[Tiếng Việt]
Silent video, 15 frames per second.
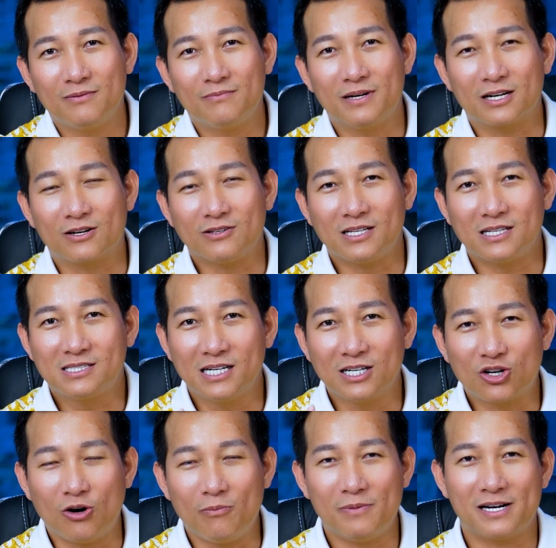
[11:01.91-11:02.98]
mình có thể sinh
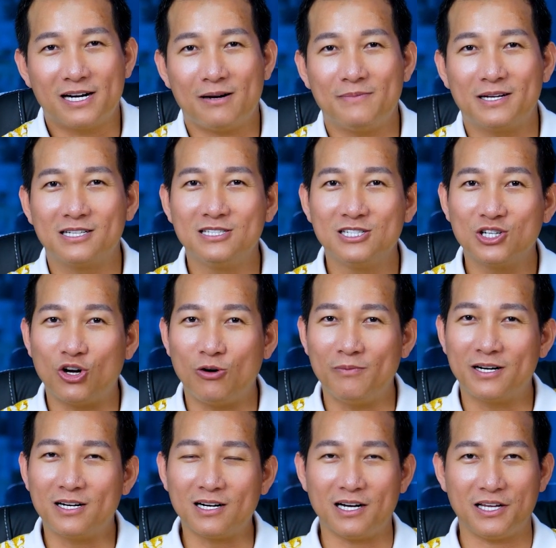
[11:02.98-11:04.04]
con mình ra mình thương con
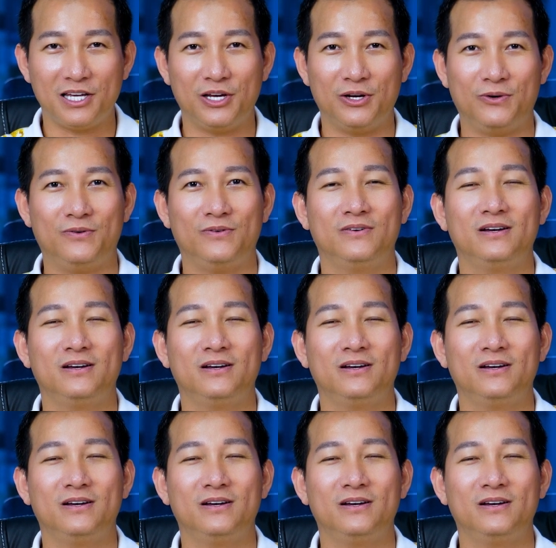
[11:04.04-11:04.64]
mình rất là nhiều